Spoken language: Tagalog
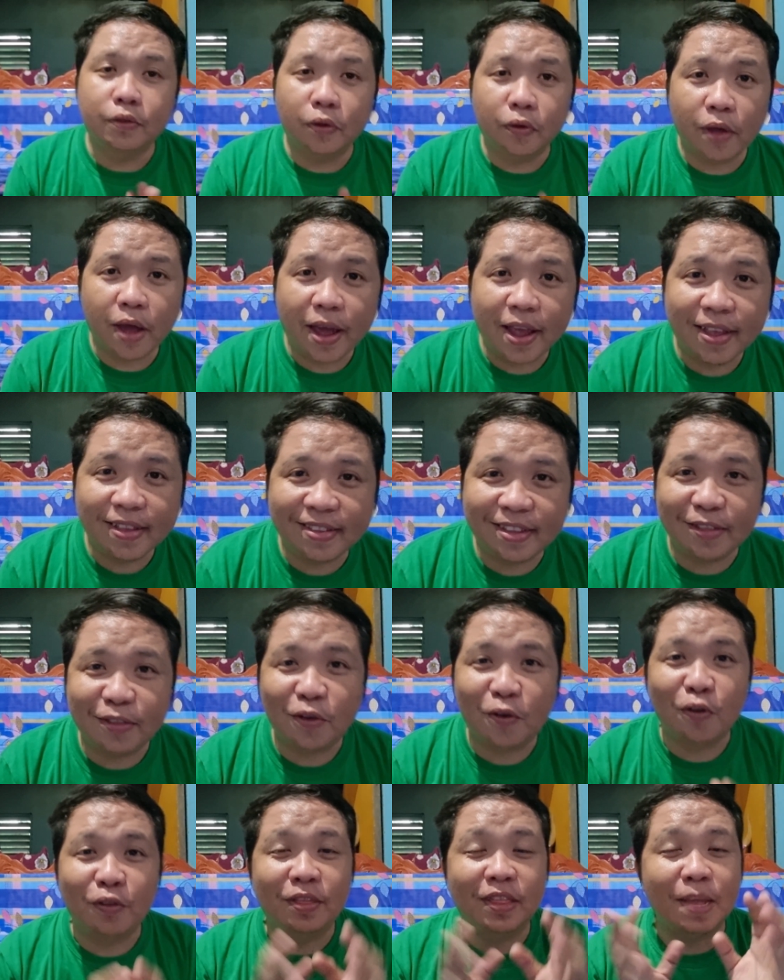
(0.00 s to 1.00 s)
So guys,
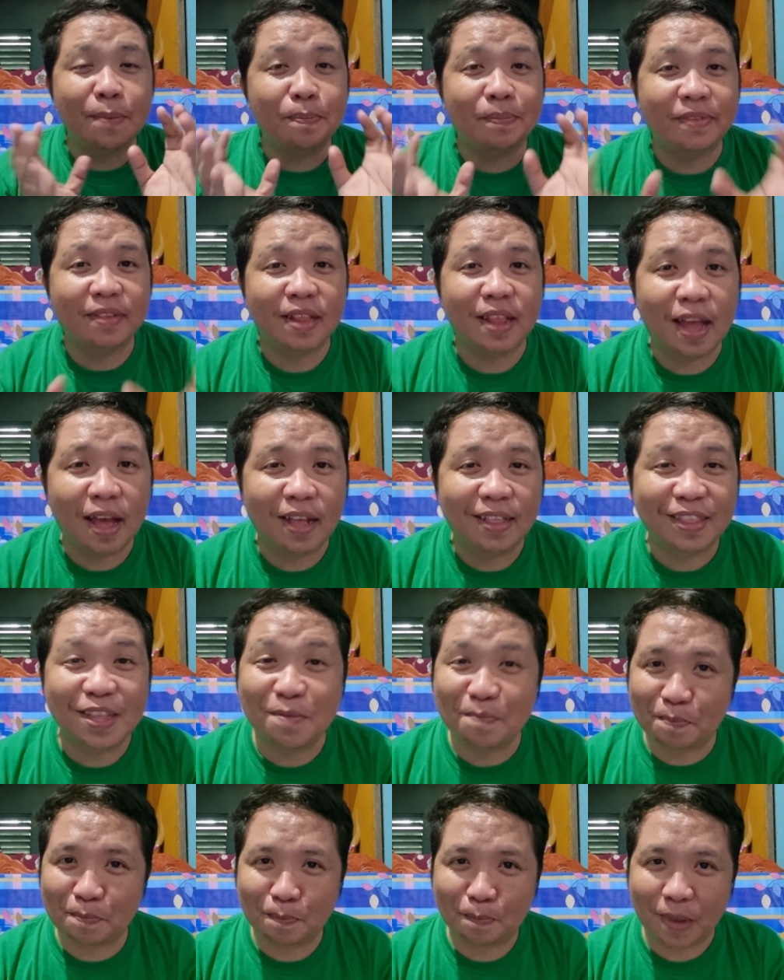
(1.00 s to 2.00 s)
ito tips la
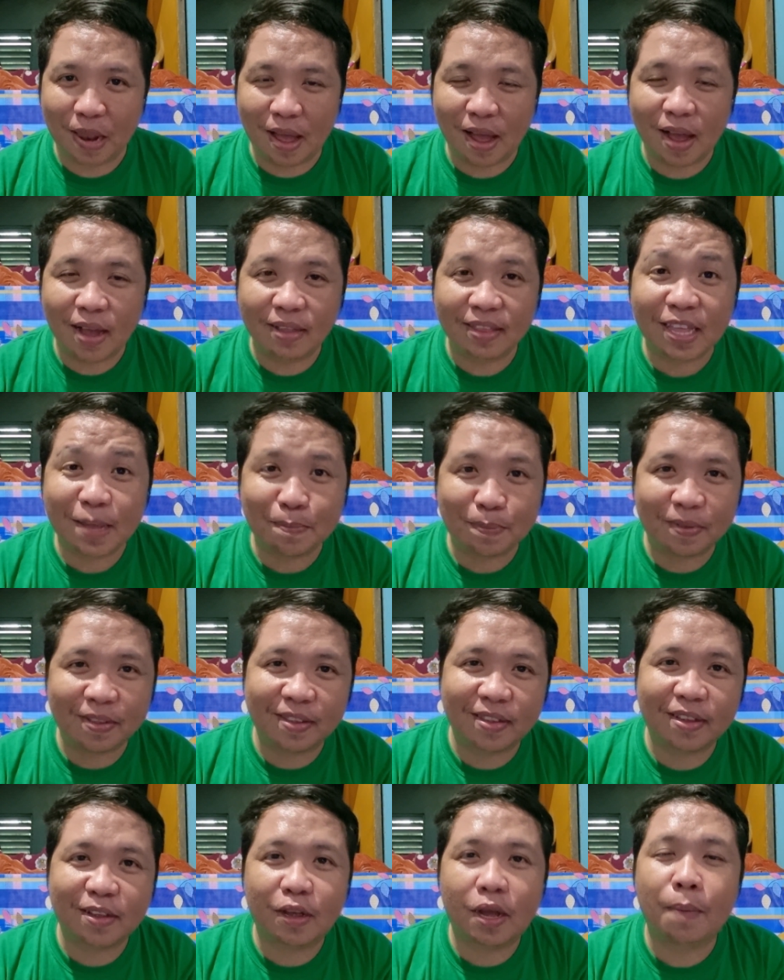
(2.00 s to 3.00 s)
tip lang,
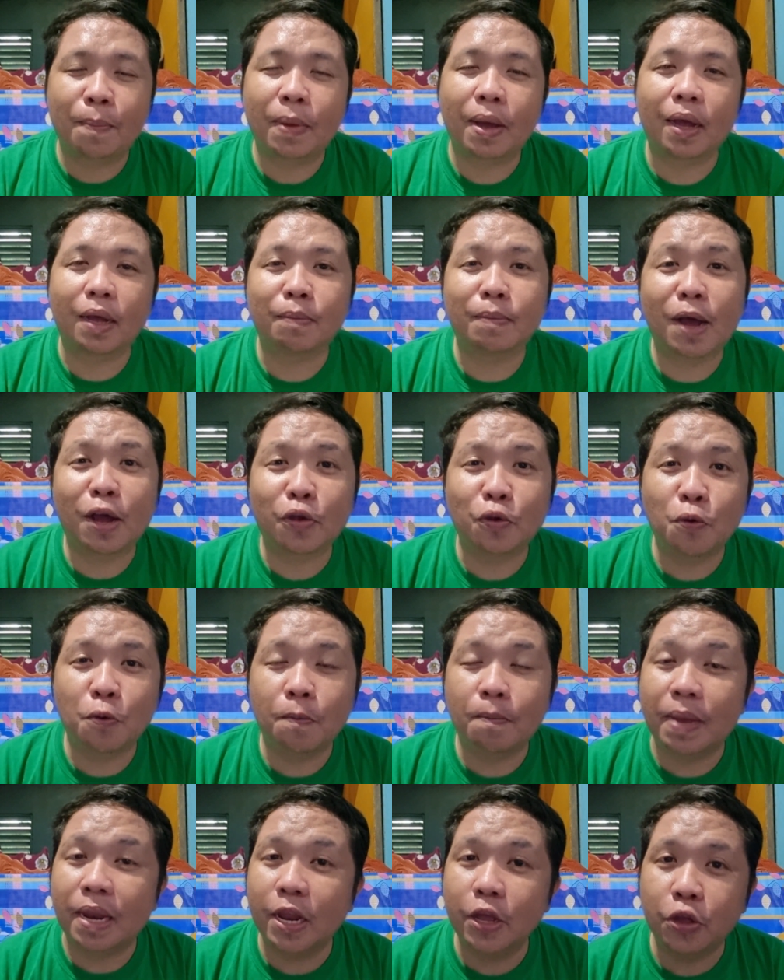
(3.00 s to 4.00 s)
tips kapag
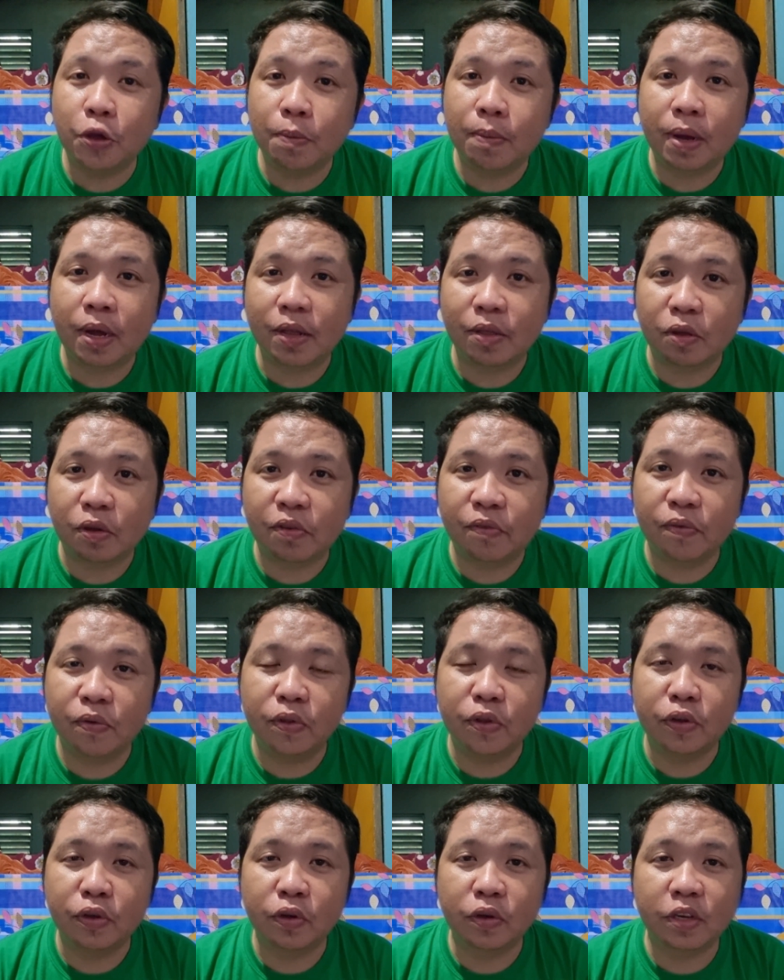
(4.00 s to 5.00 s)
bagong bili yung mga dog
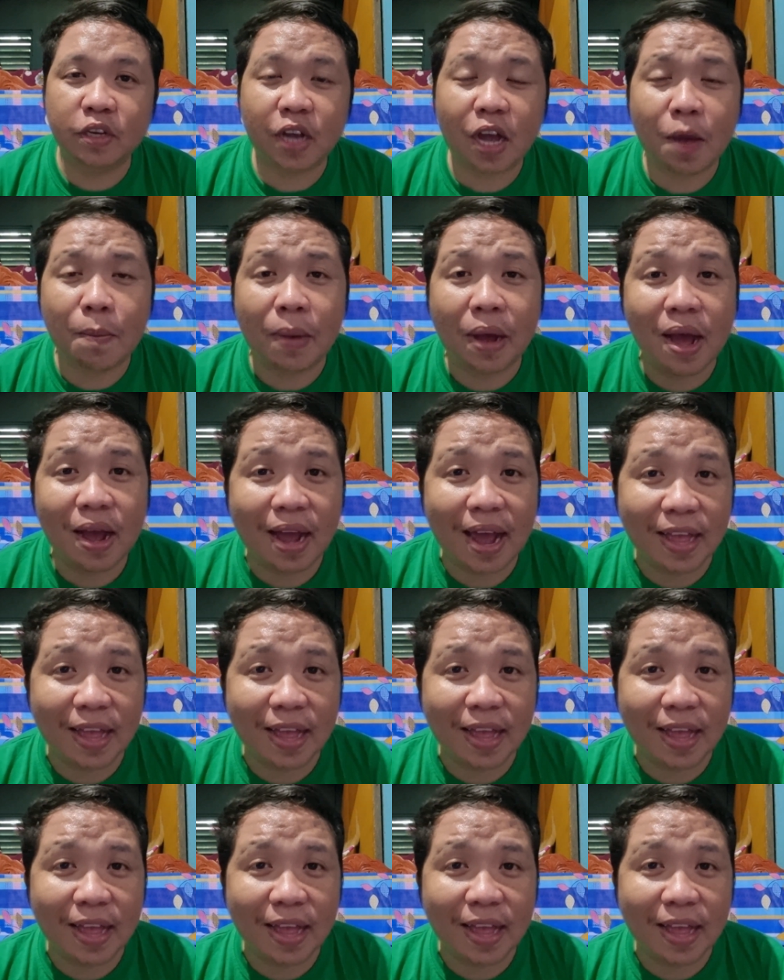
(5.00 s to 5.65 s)
food nyo tsaka mga